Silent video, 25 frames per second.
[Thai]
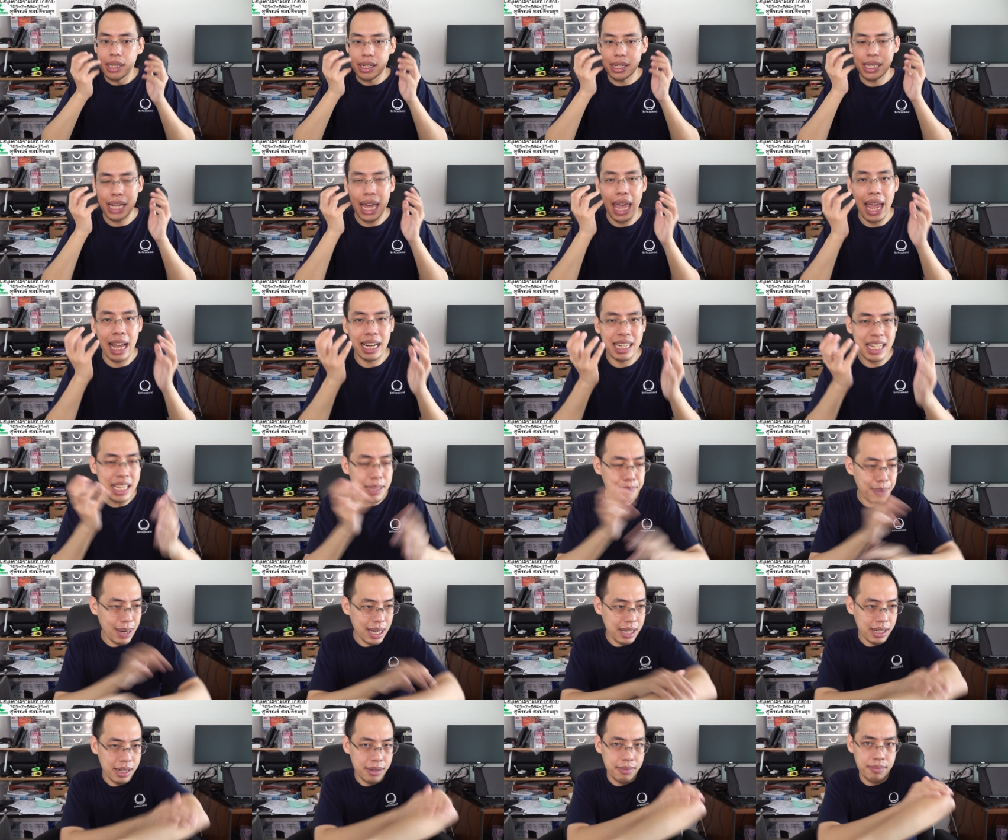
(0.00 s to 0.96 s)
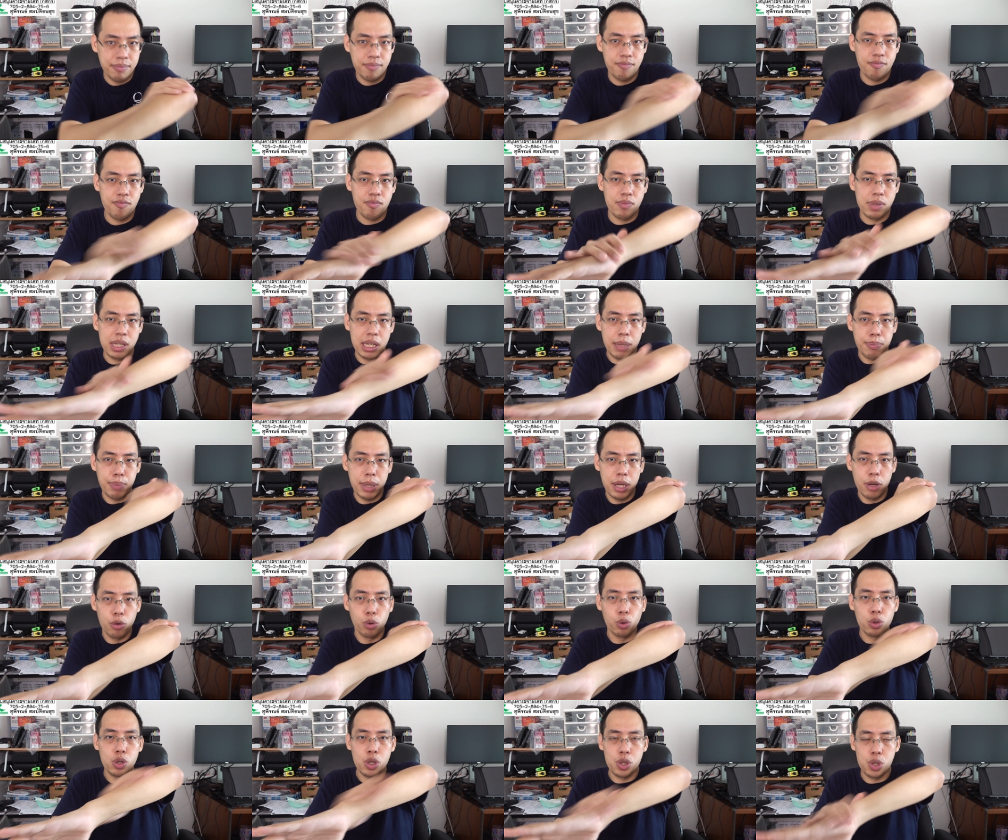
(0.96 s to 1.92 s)
แสงที่เป็นสีผิ
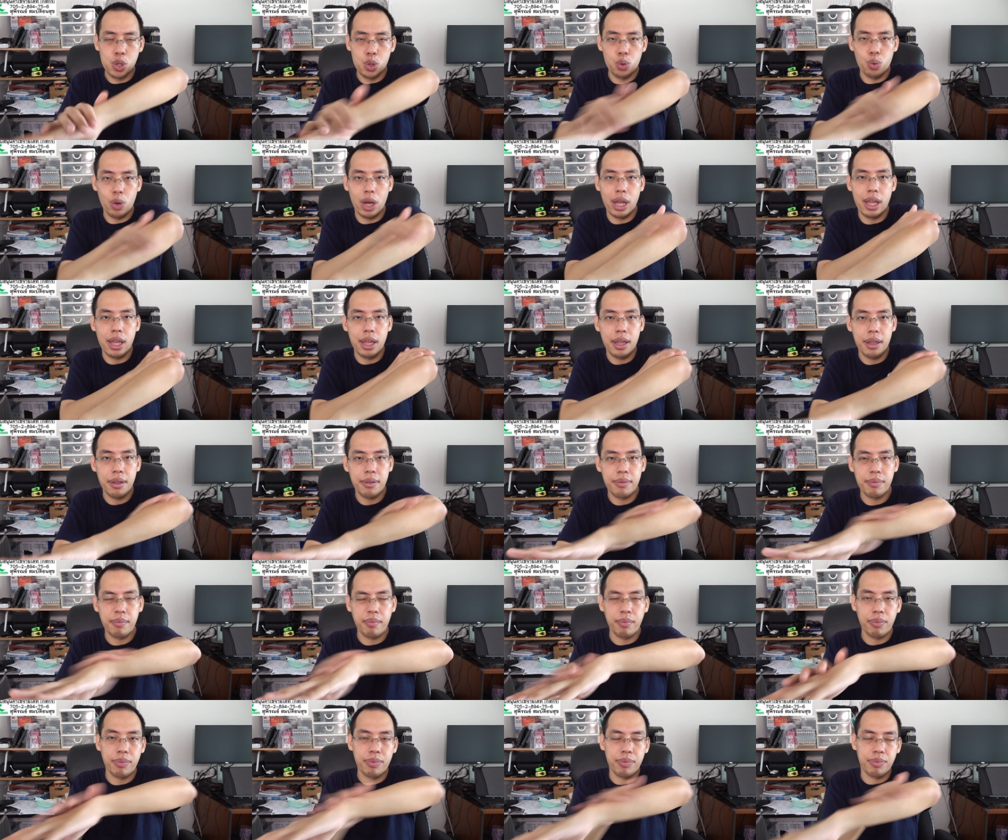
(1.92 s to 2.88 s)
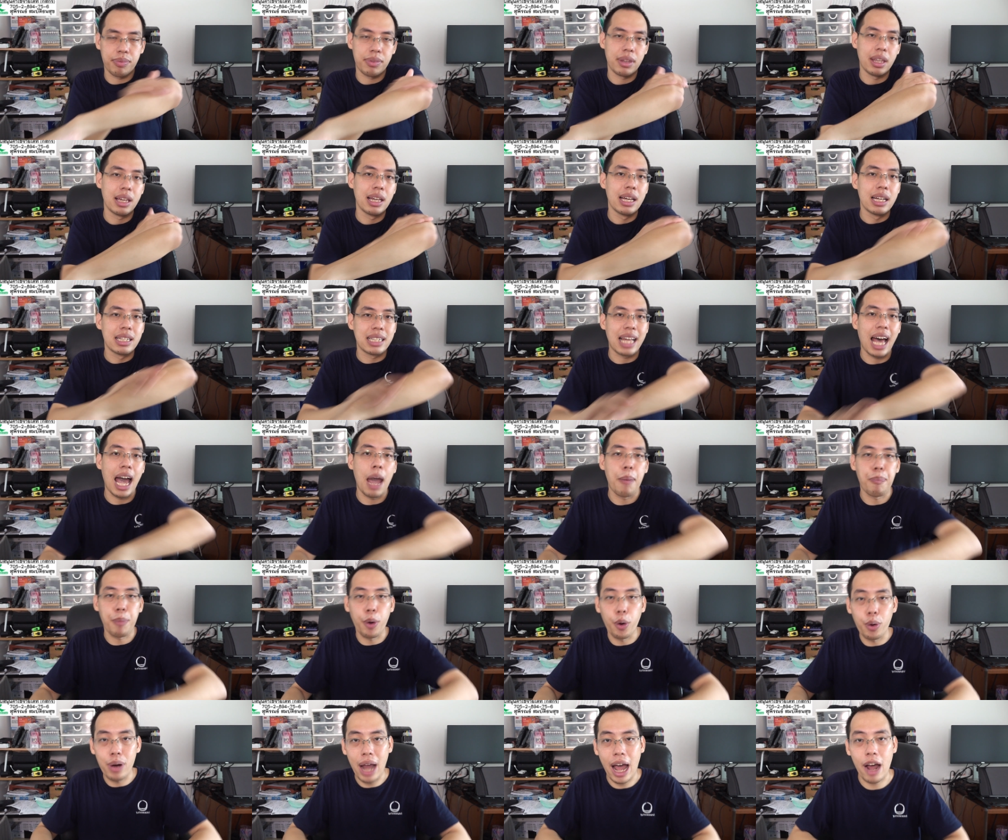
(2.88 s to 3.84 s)
วสวยๆ ถ่าย
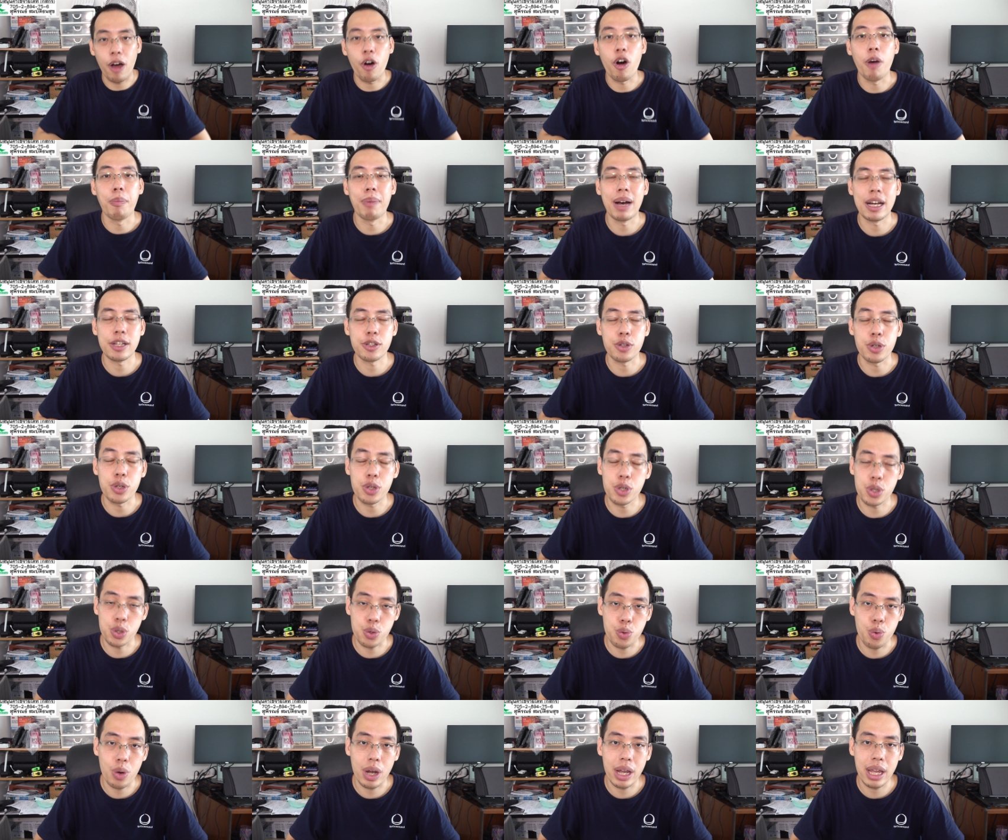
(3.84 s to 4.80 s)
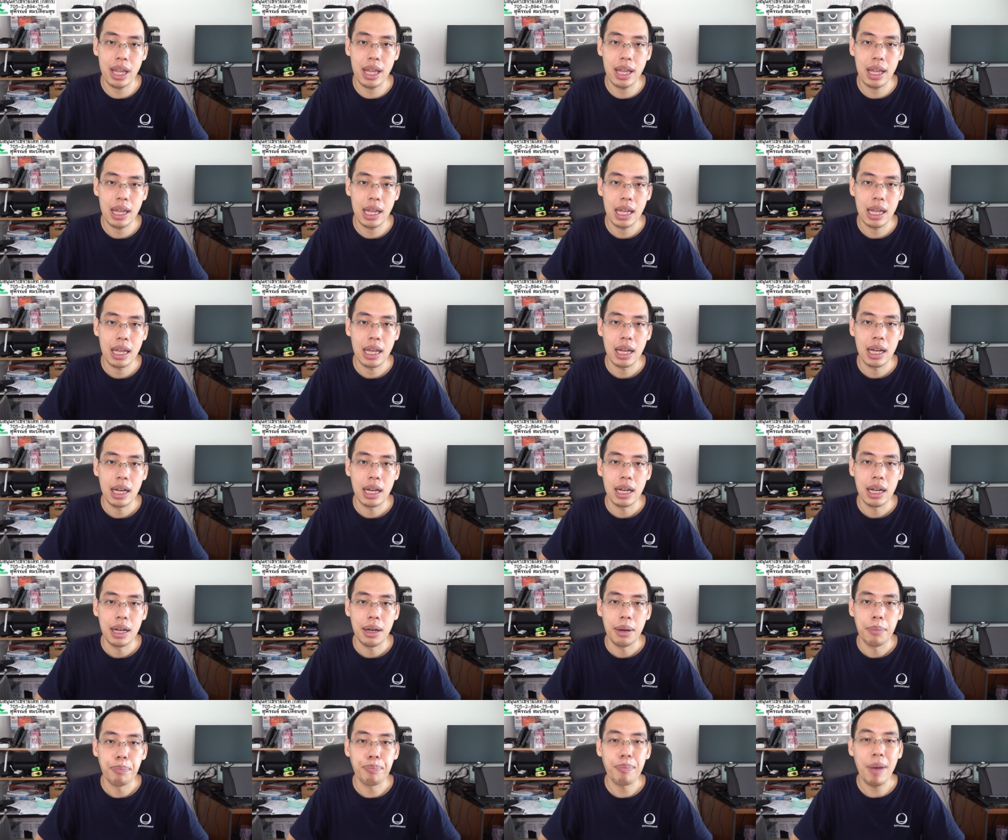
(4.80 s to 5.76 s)
โปรดักต์ออกมาสวย ๆ
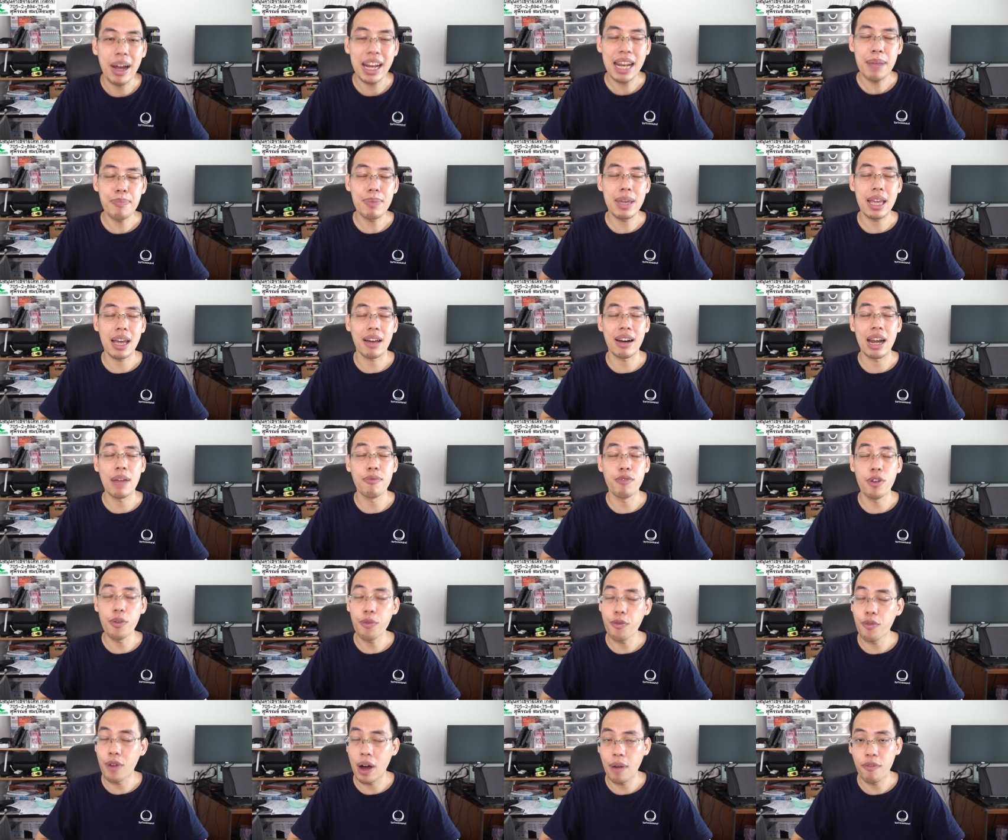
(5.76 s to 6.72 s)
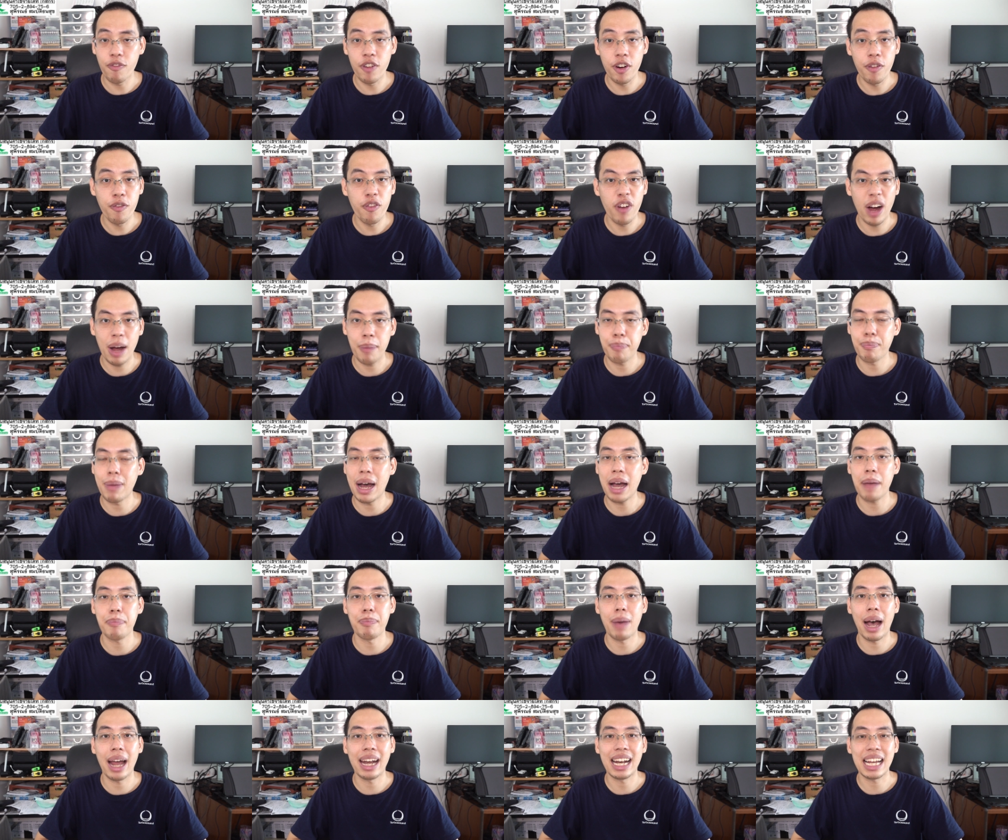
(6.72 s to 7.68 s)
ไม่ได้มีอะไรบุบวับบุบวับมาก
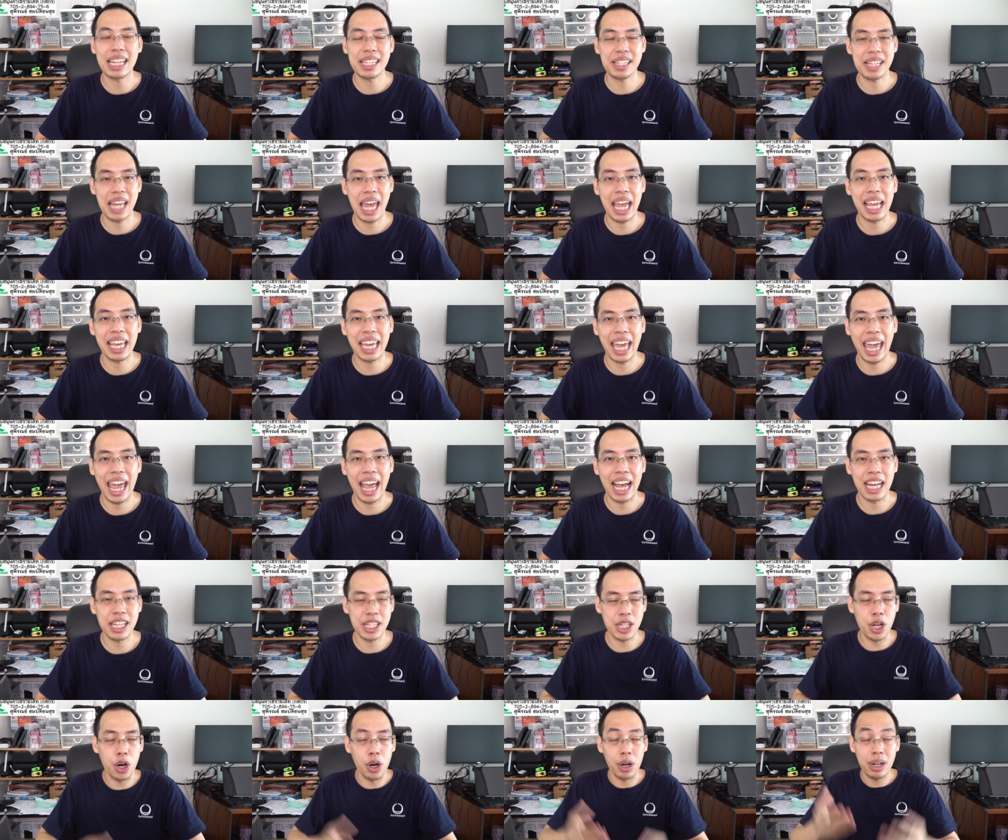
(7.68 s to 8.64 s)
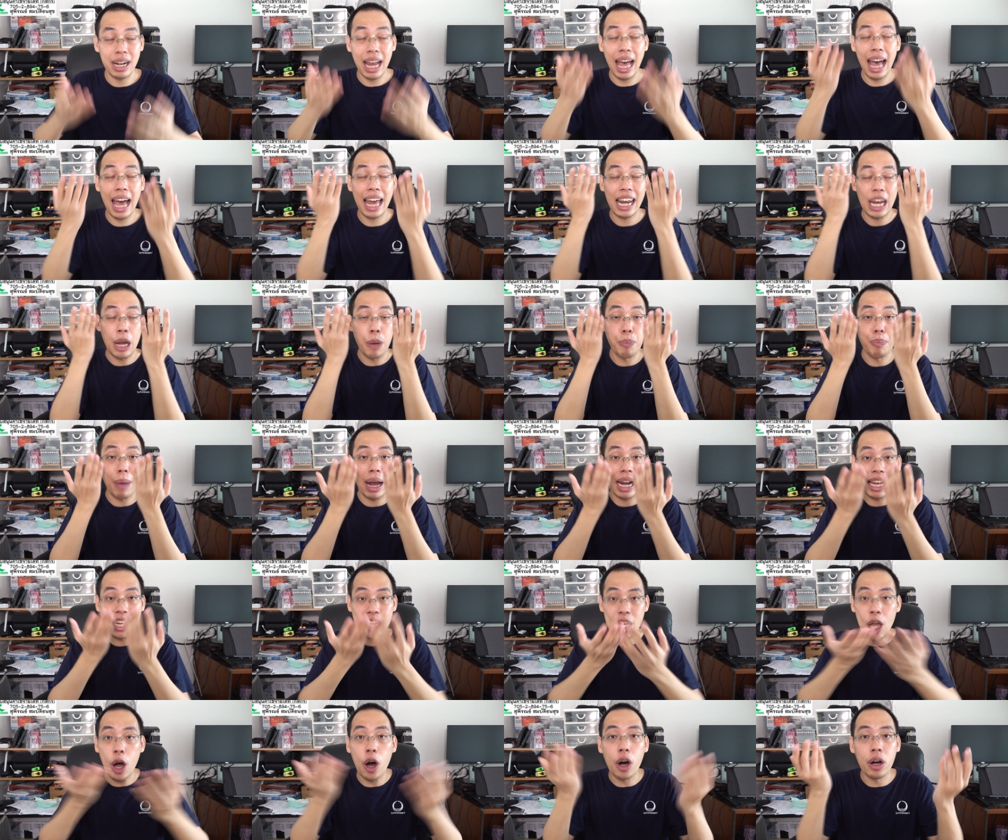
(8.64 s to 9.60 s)
มายนักแสงแข็งสองหน้าแล้วมัน
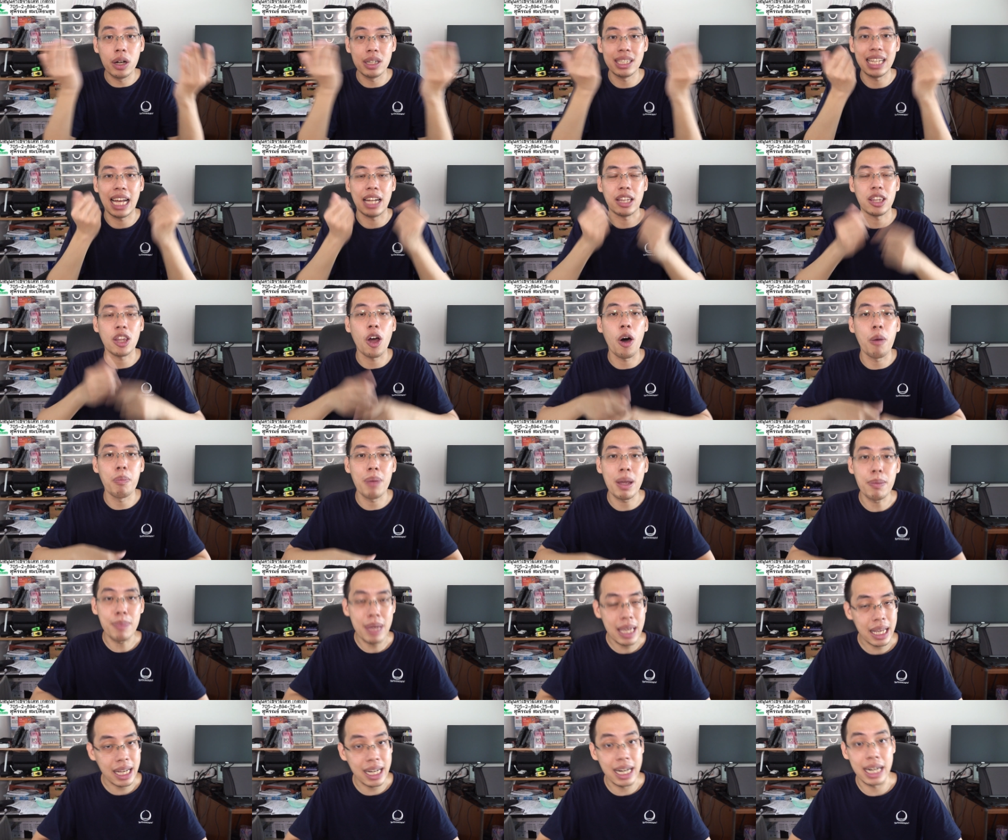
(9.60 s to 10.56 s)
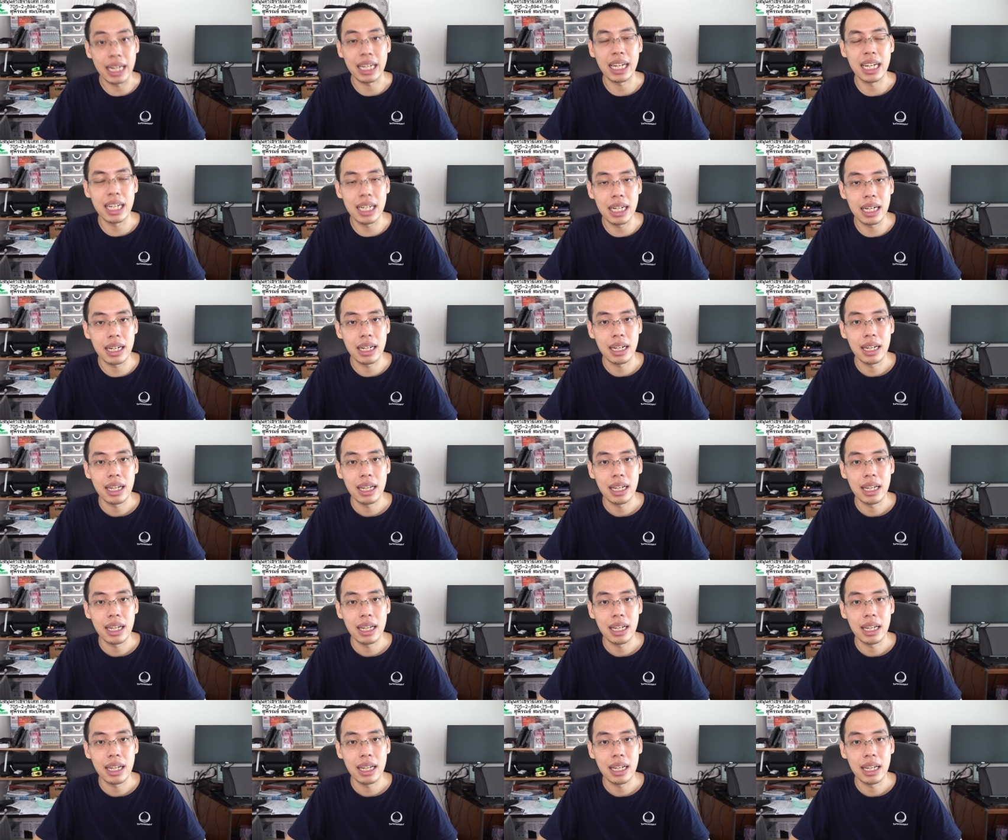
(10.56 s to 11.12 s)
ย่องจะต้องไม่มีเกิดขึ้น